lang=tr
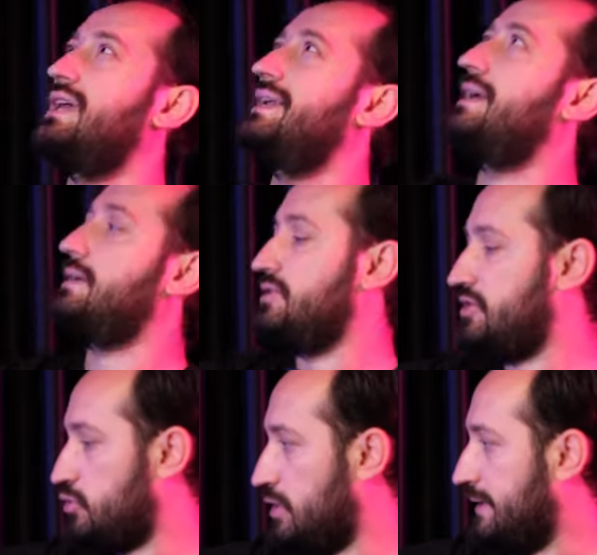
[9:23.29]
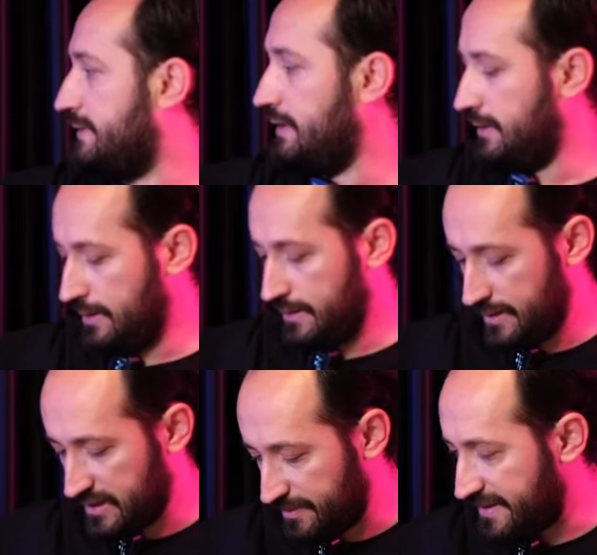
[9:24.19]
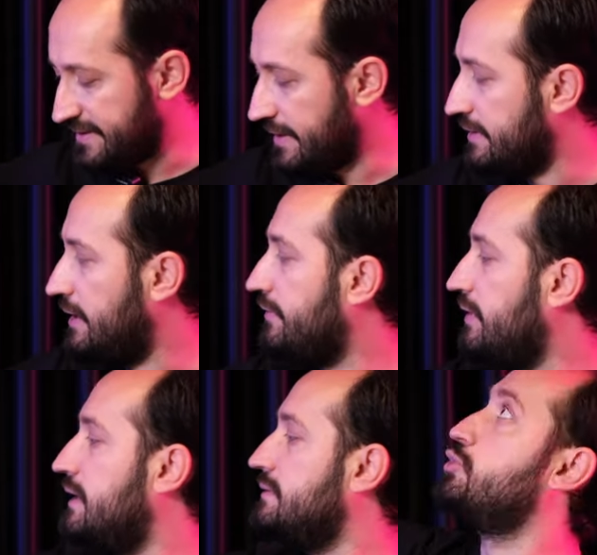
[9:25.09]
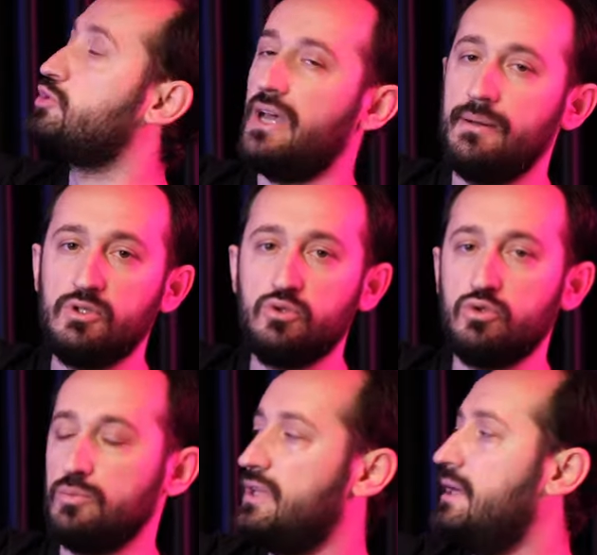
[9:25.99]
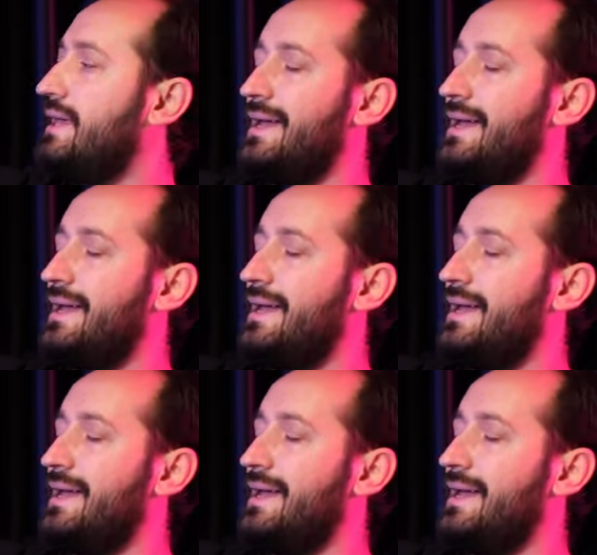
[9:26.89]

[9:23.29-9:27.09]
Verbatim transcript: Yani yaklaşık şu anda 2 metre kadar falan yükselmiş durumda.